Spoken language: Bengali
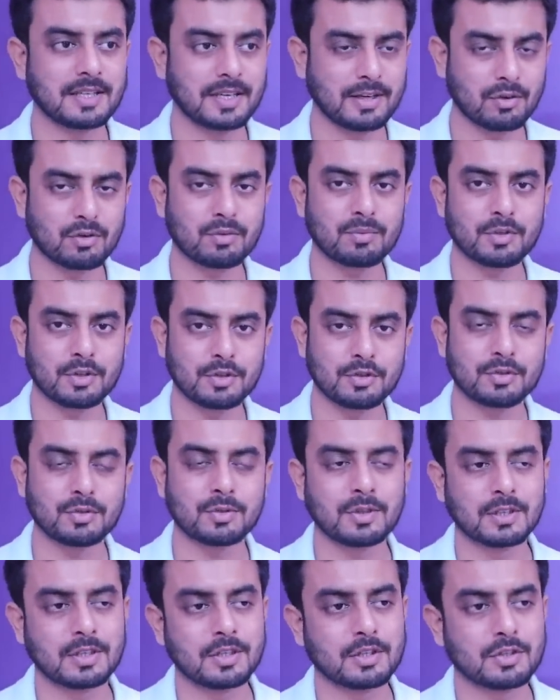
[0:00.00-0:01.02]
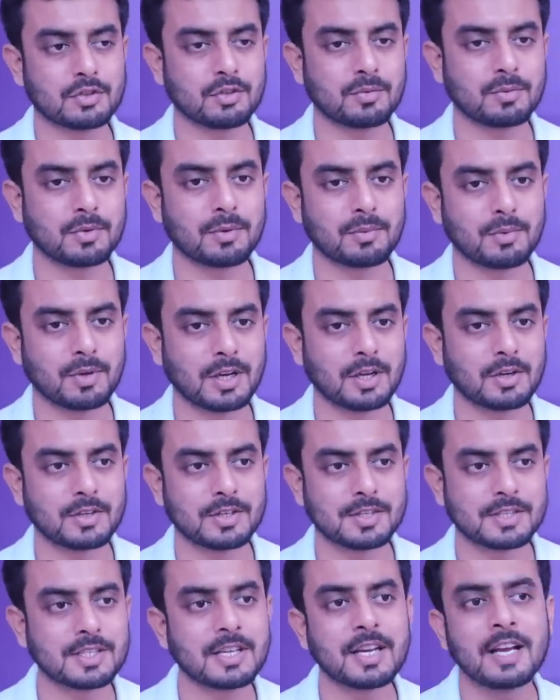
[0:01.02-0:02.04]
এরকম কিছু সময় বলা
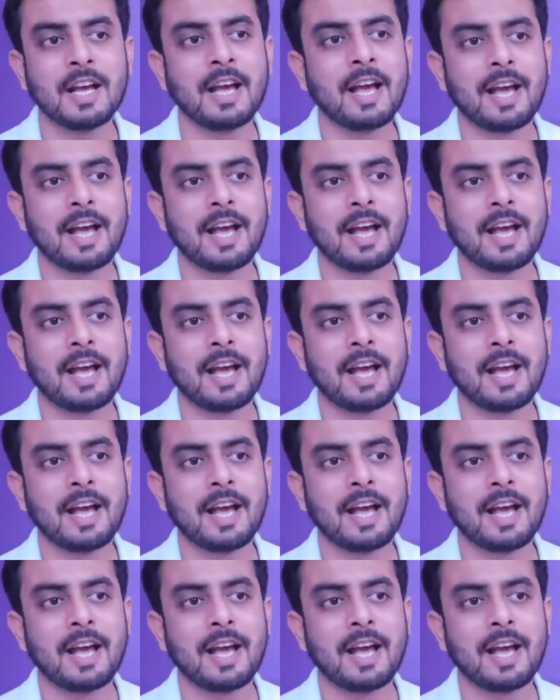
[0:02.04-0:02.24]
হয়েছে